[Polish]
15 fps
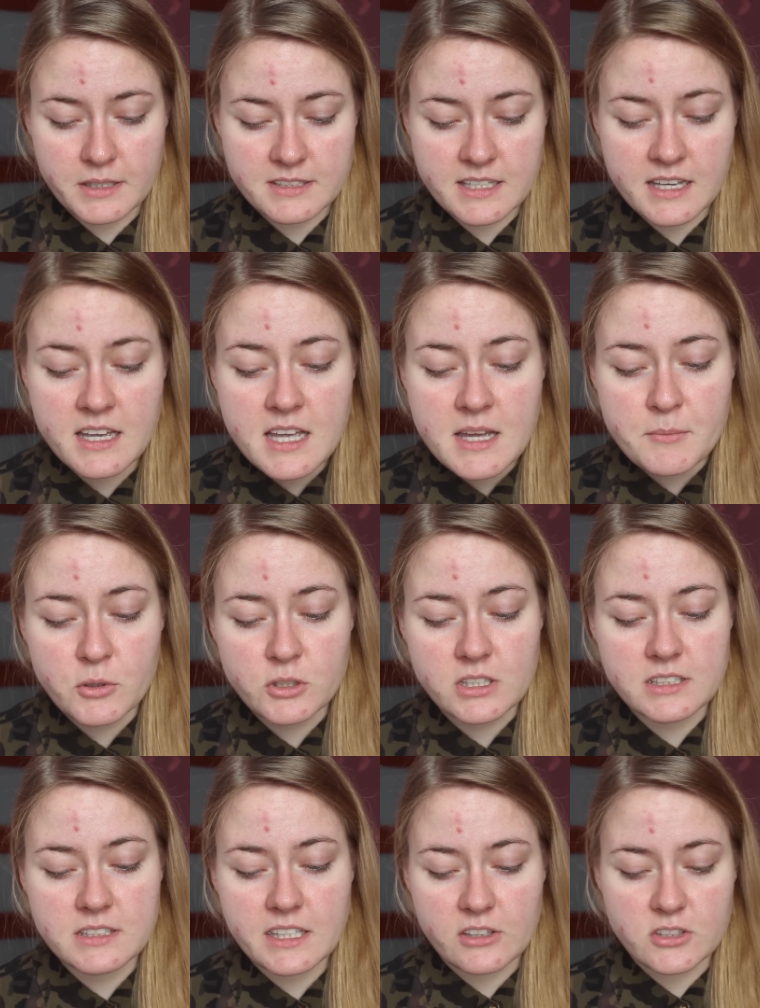bazę
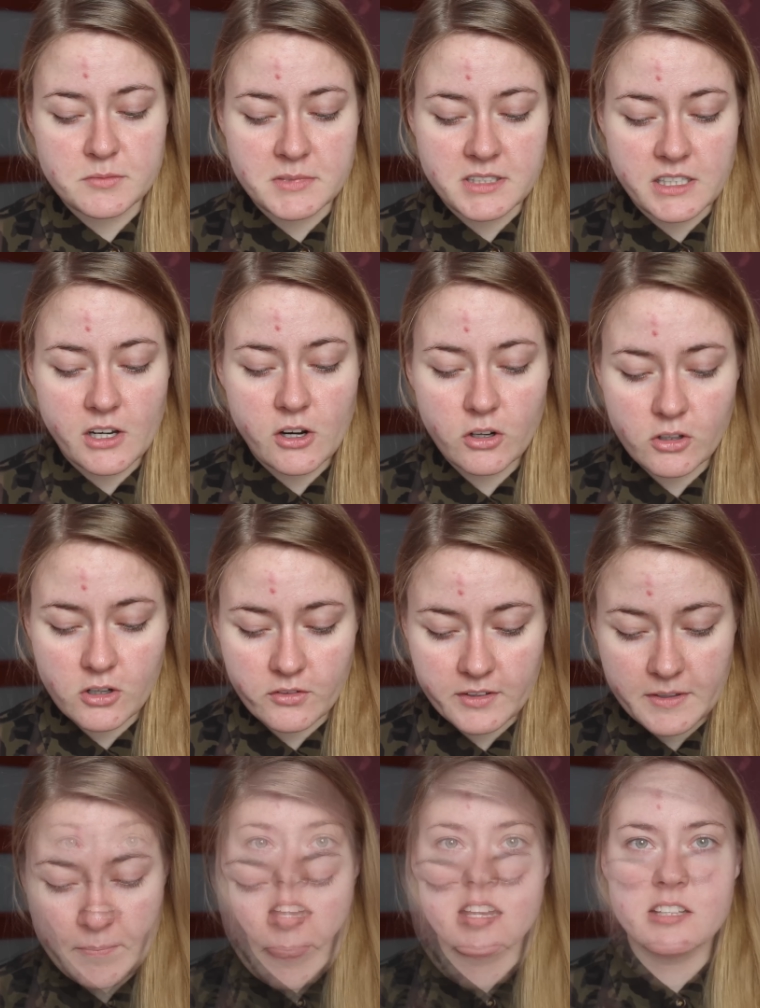pod inne kosmetyki kolorowe.